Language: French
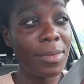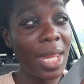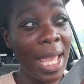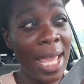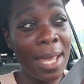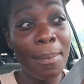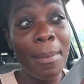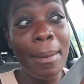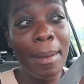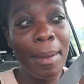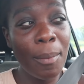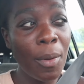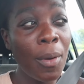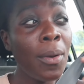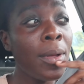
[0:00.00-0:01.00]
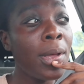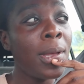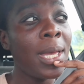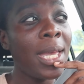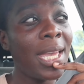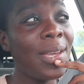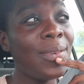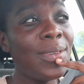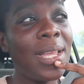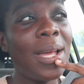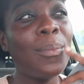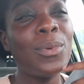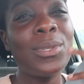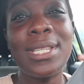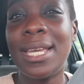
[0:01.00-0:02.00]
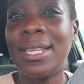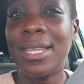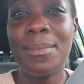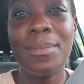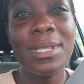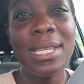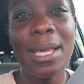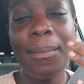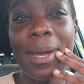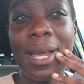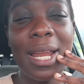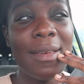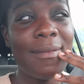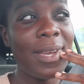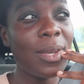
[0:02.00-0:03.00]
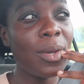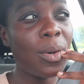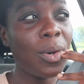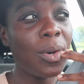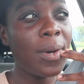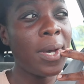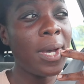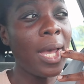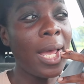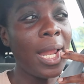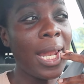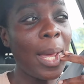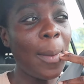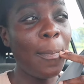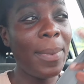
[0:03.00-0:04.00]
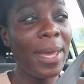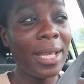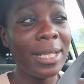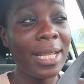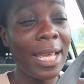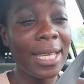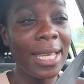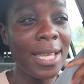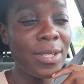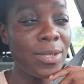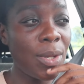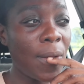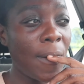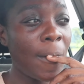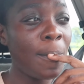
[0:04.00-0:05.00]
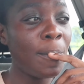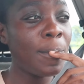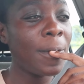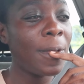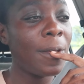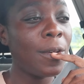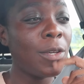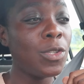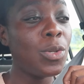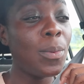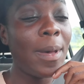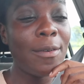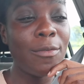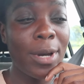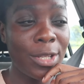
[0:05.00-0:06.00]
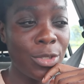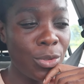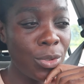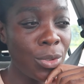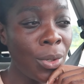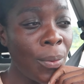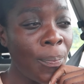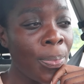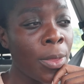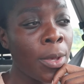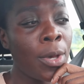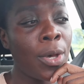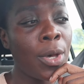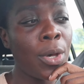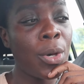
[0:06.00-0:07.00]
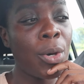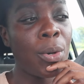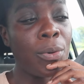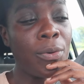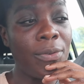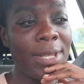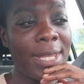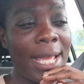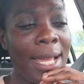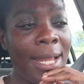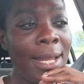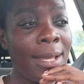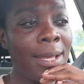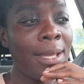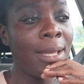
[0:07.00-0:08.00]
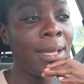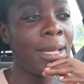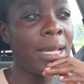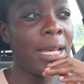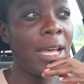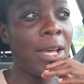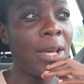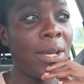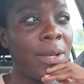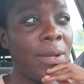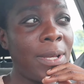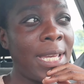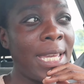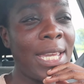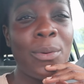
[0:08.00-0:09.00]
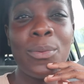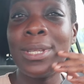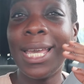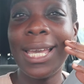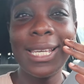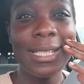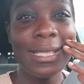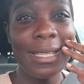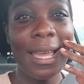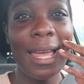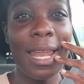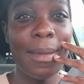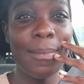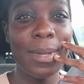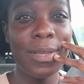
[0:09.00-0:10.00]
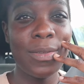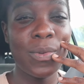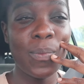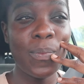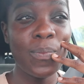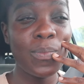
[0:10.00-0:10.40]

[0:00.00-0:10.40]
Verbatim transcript: avec ma maman et finalement ça a été mis à mal avec euh, la perte, la casse euh, de ma voiture euh, au final et on est resté à la maison